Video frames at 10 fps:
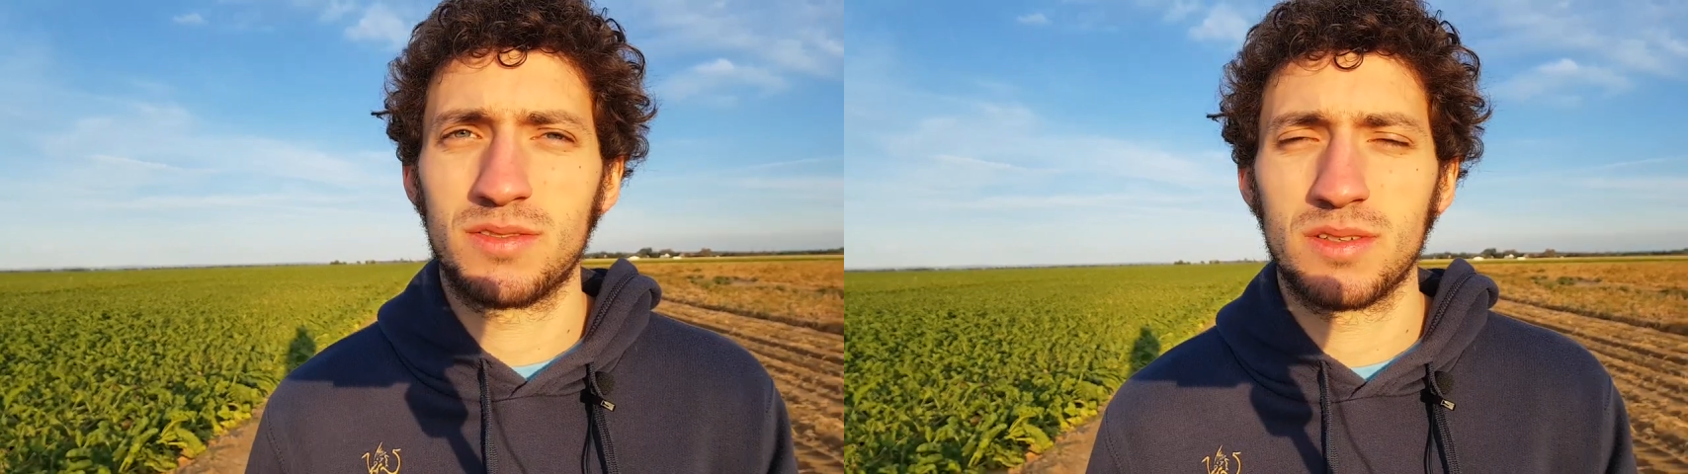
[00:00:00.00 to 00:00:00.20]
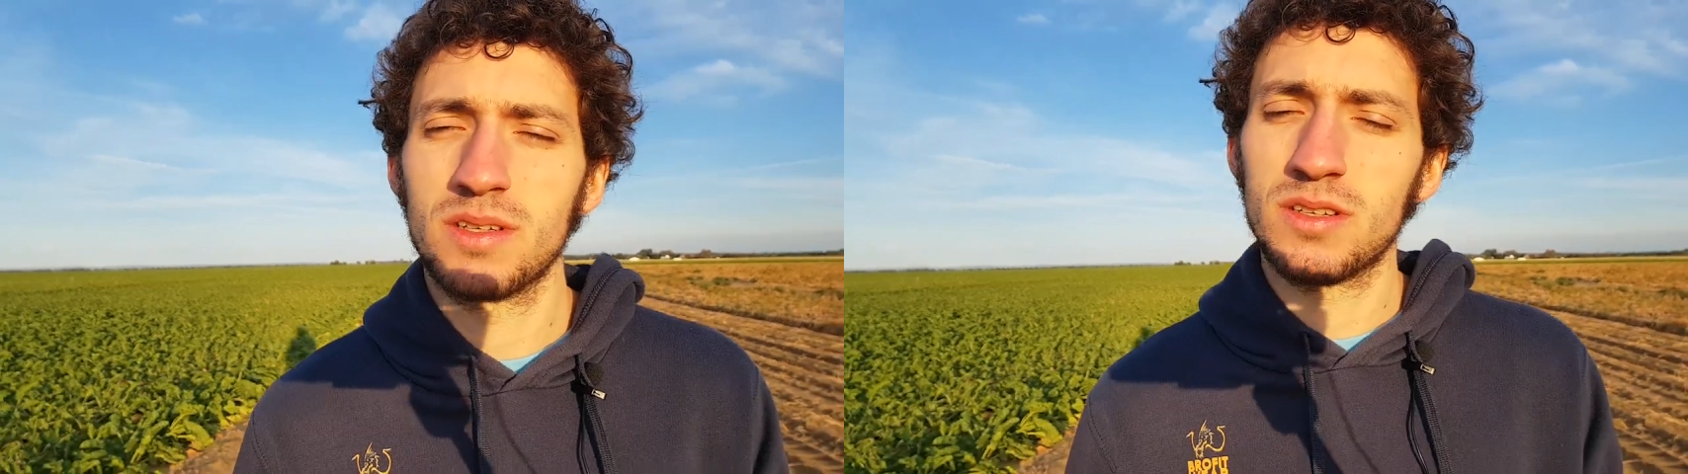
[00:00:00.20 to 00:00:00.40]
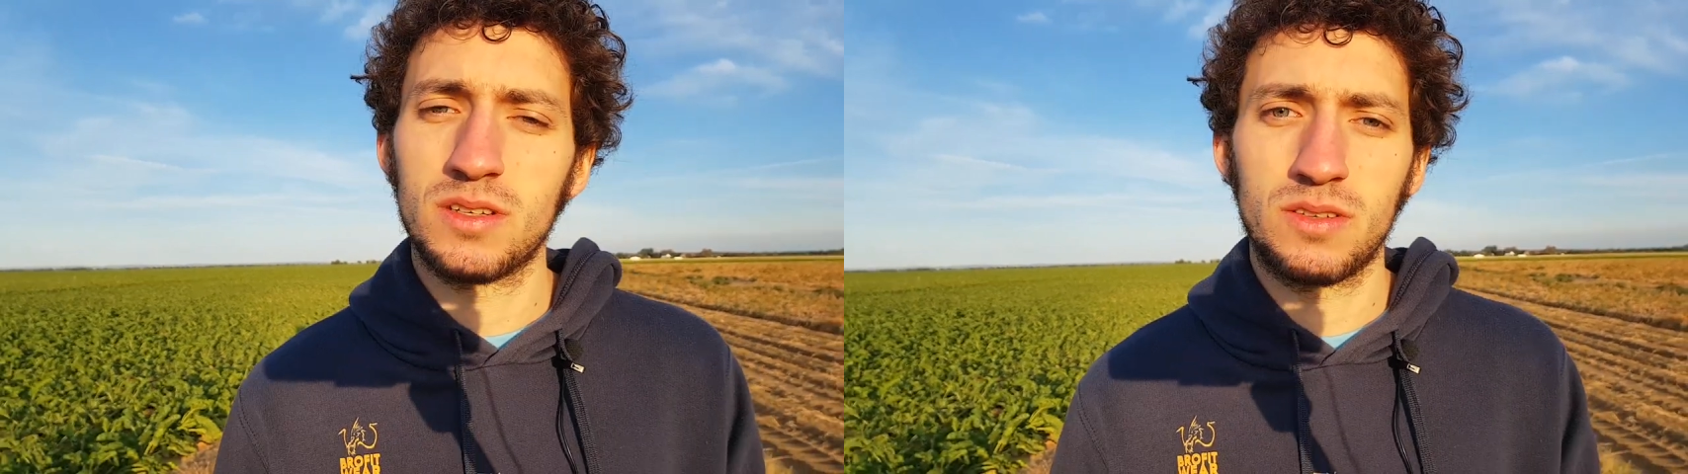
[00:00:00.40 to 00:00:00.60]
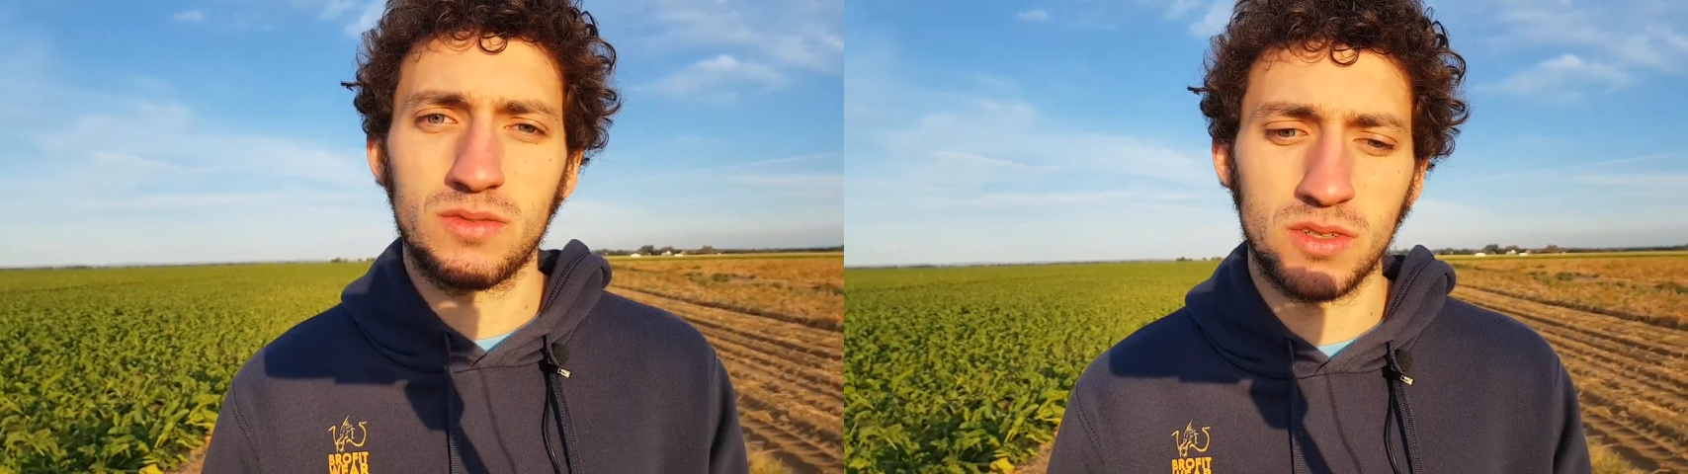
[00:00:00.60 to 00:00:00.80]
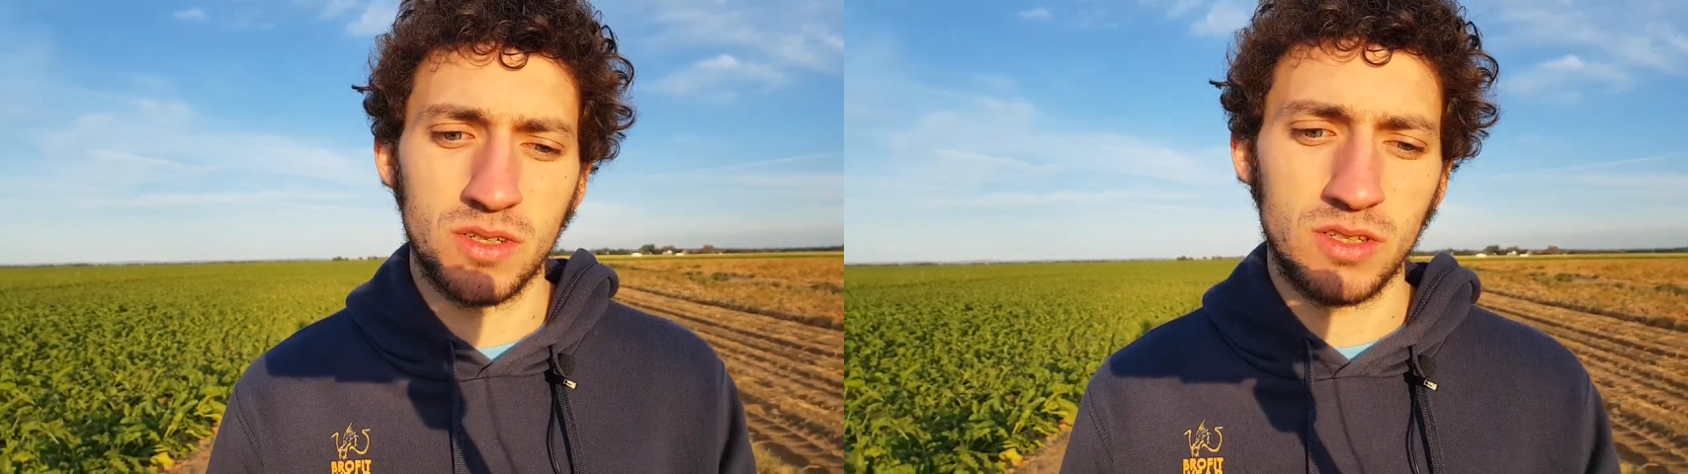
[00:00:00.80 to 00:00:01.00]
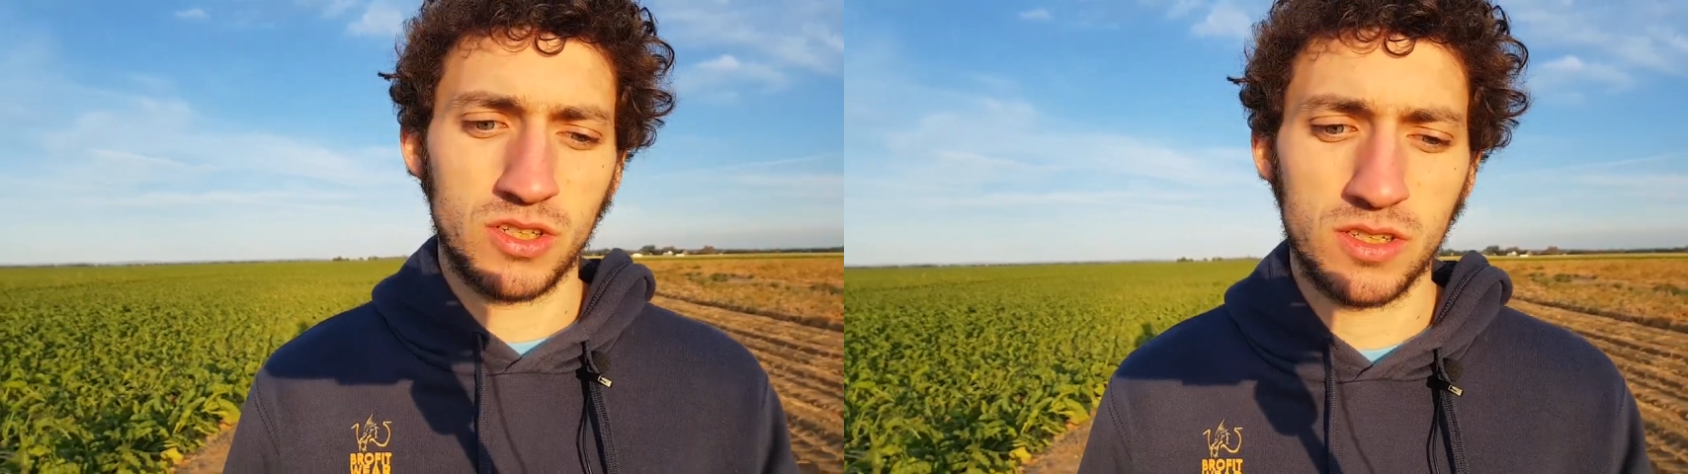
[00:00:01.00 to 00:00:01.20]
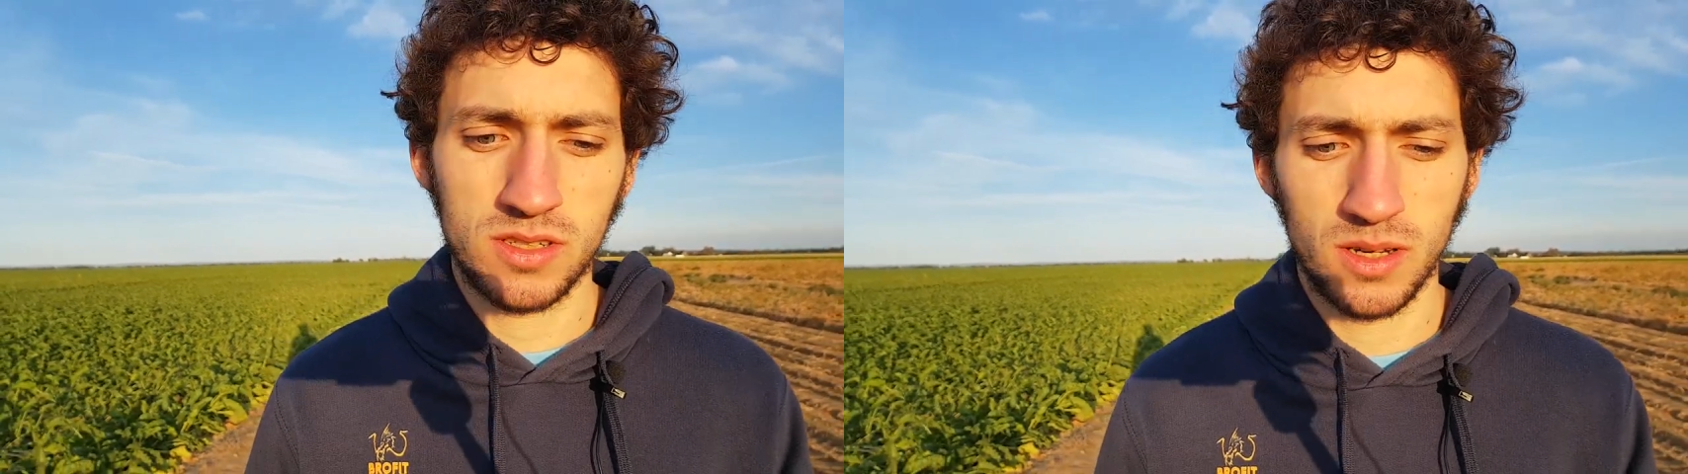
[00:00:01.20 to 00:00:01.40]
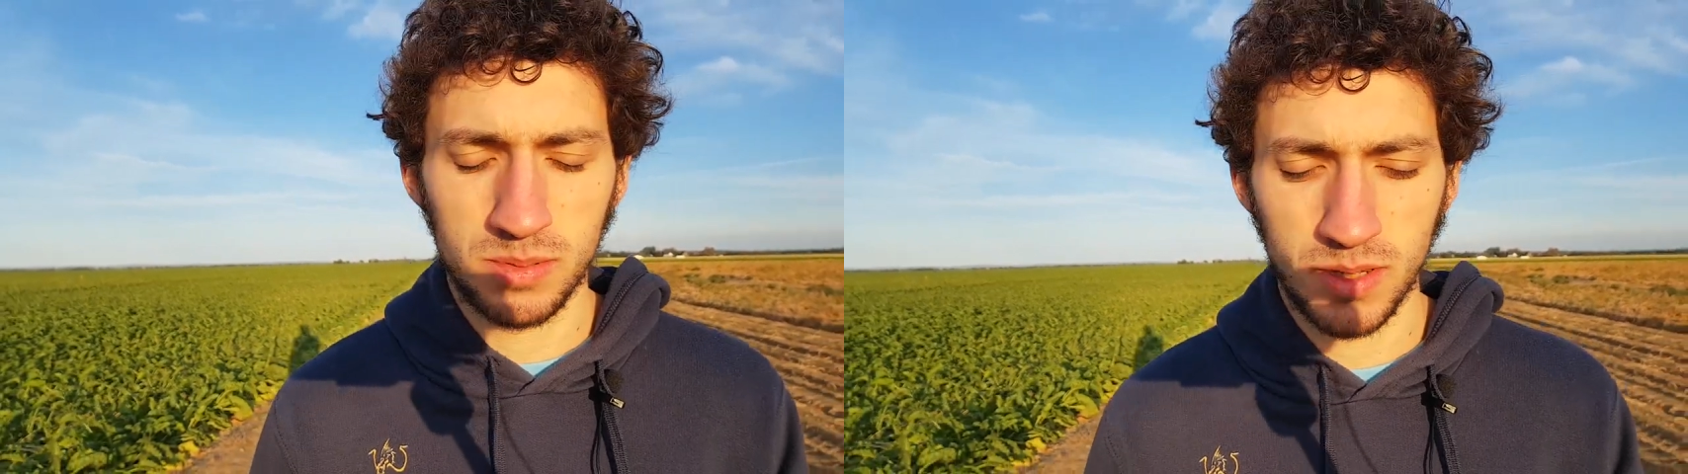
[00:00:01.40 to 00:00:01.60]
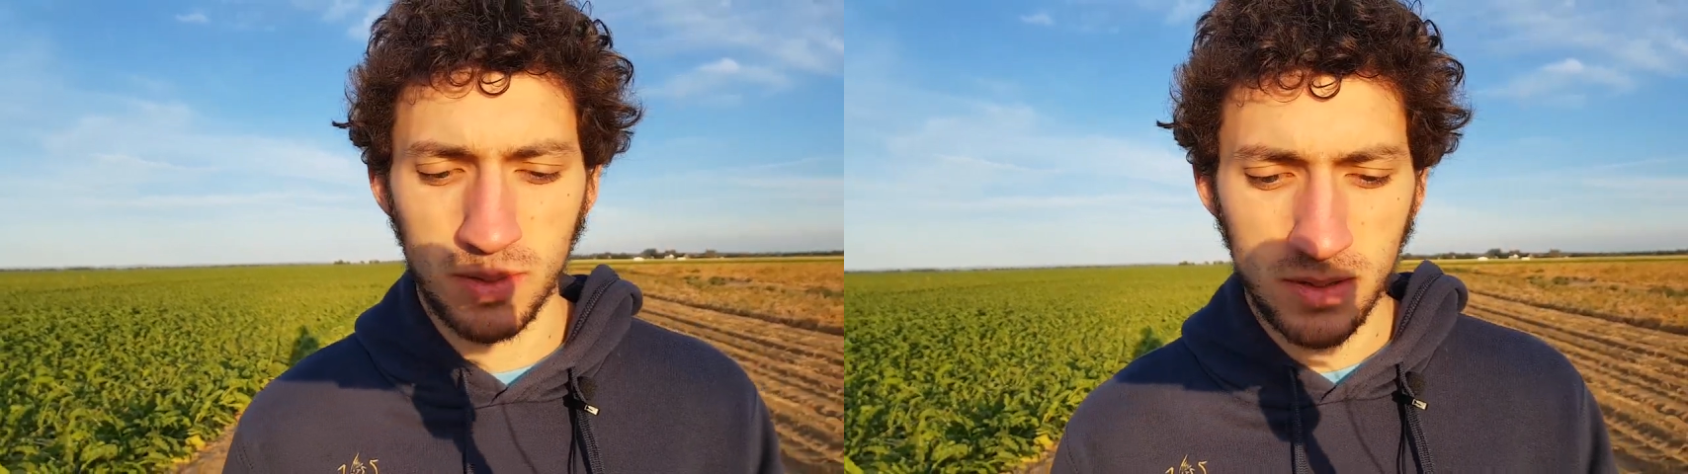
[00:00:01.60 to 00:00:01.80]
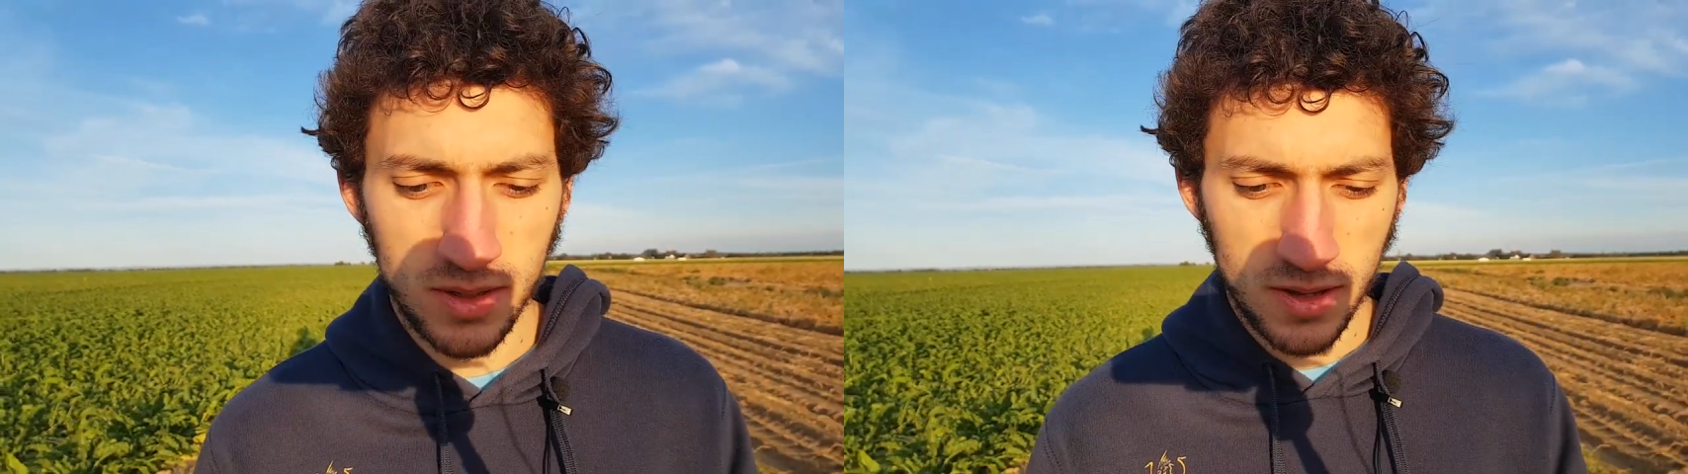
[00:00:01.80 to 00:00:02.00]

von denen ich, vor denen ich Schiss gehabt habe,